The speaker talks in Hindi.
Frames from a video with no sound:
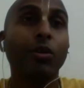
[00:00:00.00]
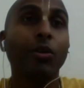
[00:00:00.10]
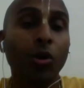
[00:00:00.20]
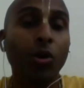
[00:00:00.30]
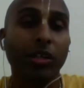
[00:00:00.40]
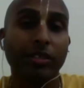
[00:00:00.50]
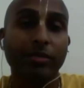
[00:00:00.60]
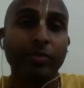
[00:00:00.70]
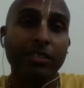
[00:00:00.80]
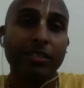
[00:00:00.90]
लोक
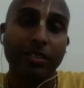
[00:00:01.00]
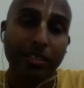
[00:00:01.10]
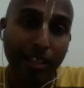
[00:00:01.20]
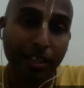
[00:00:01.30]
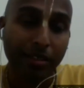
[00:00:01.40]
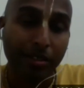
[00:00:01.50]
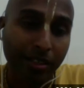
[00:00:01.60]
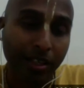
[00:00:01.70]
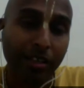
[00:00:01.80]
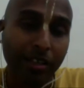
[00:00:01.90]
मीन्स ये
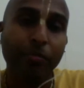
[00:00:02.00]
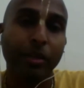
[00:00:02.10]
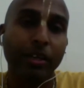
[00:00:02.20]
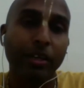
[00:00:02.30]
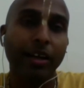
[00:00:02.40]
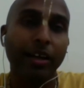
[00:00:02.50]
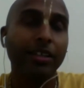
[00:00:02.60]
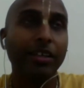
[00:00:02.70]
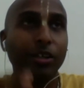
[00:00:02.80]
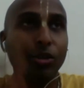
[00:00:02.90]
धरती पे ऐसा
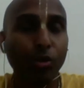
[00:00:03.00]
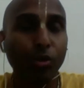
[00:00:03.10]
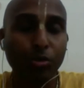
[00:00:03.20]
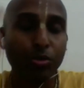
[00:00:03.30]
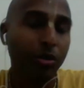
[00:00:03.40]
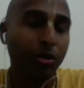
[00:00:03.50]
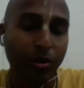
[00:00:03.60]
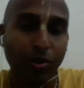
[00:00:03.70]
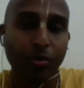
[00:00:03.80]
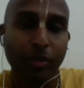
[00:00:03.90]
नहीं कि कोई दूसरा कोई
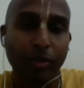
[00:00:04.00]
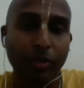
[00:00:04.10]
लोक में